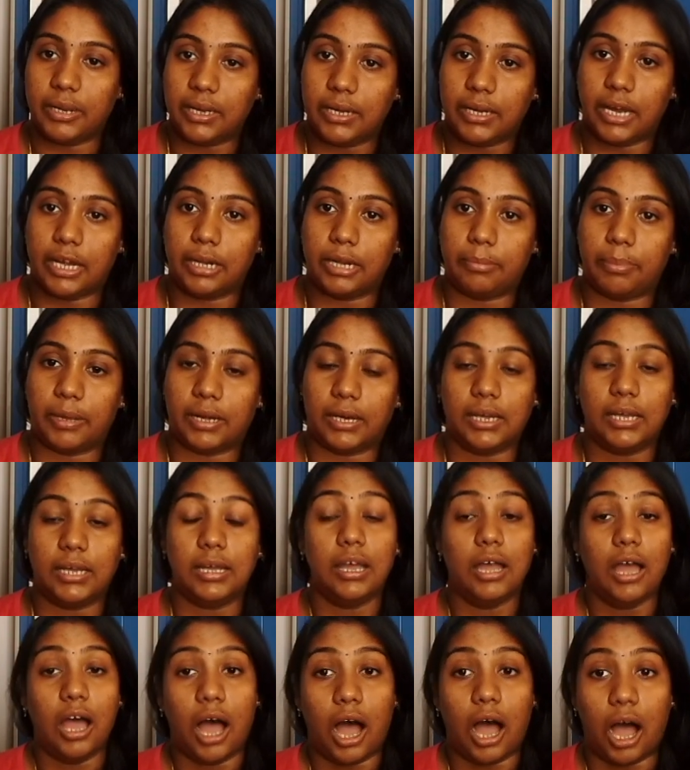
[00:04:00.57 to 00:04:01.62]
அப்படின்னு கேட்டு பாருங்க
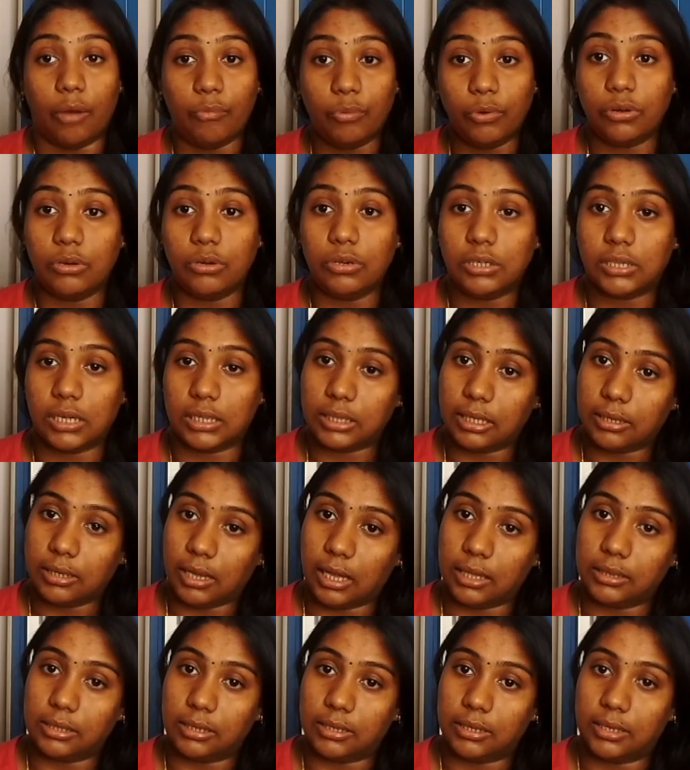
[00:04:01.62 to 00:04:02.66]
அவங்களுக்கு அந்த
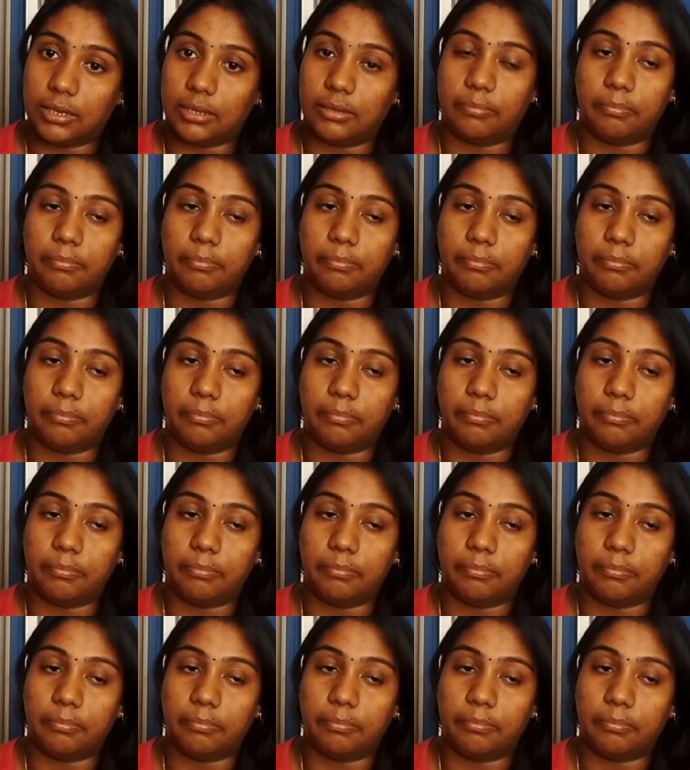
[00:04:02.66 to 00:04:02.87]
அந்த